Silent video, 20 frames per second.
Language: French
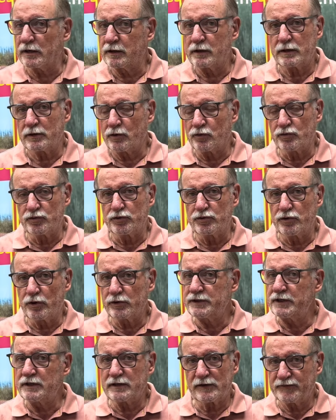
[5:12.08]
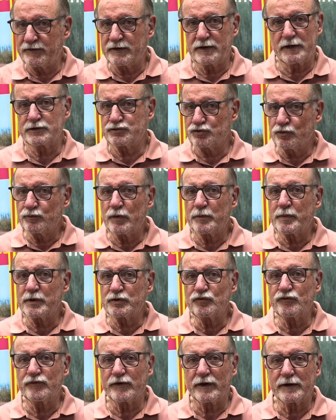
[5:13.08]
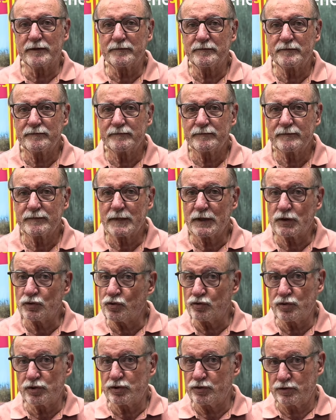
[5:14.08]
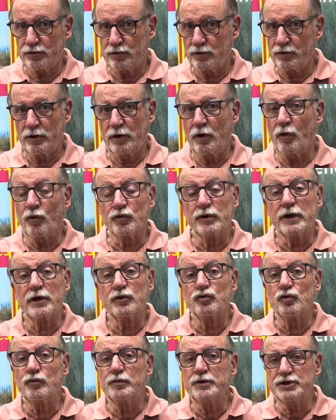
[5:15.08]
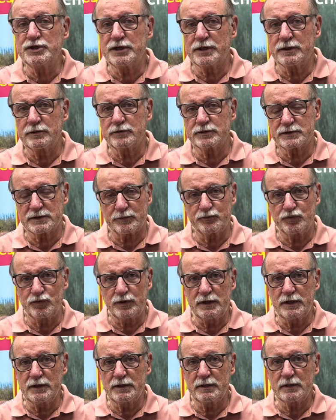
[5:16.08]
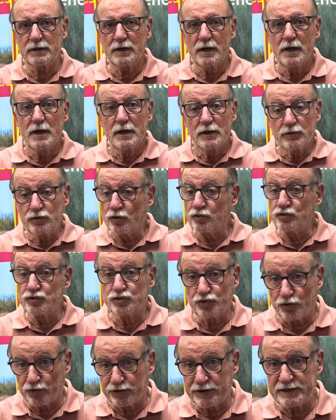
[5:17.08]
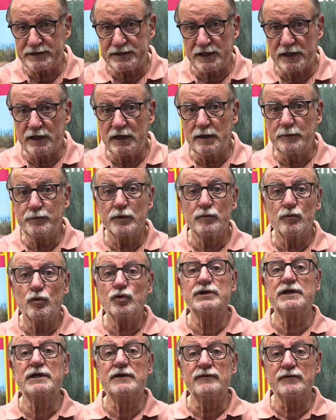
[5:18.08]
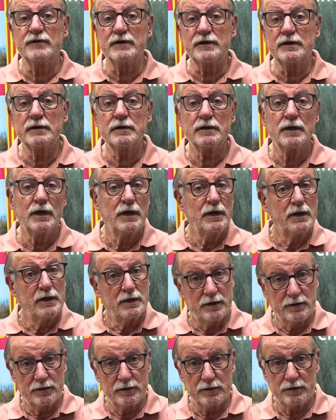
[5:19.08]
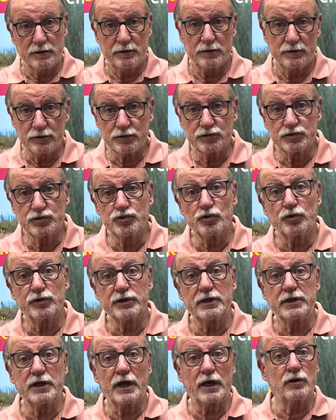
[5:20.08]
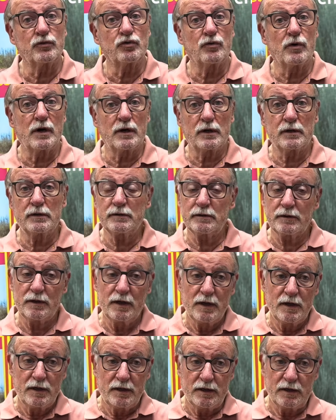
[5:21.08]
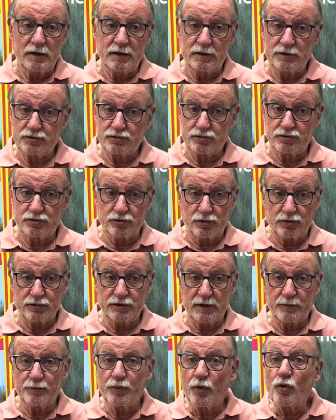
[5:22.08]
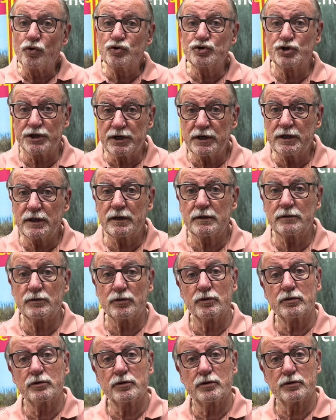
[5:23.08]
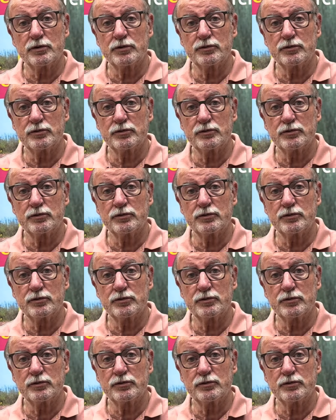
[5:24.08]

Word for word: hein, et on le leur dit, la fédération ne peut pas tout faire. Hein. Donc euh, on est obligé de s'appuyer sur des équipes motivées, euh, sur des territoires et sur des projets donc